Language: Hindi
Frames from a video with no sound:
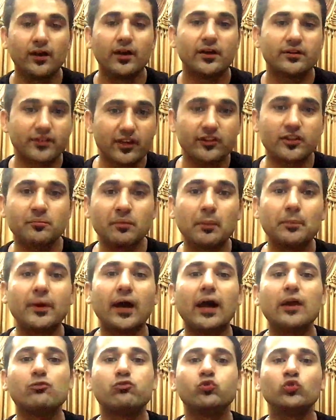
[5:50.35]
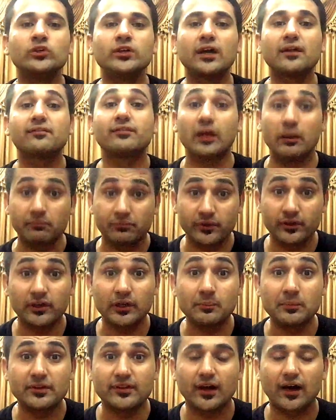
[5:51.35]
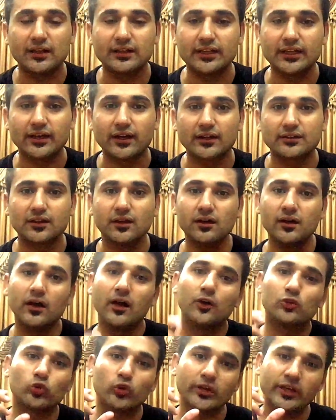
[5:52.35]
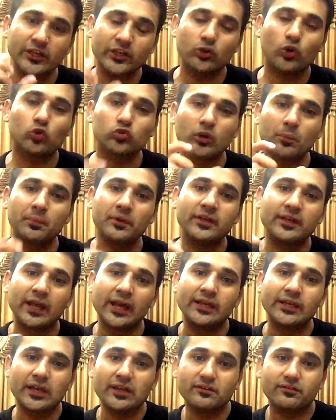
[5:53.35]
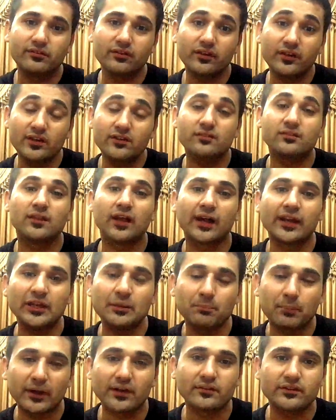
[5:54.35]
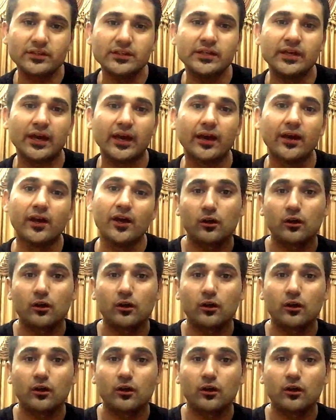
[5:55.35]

जैसे मैं अभी आईफोन या सैमसंग की मिसाल दे रहा था तो इनको तो अपनी नई नई सीरीज लानी पड़ती हैं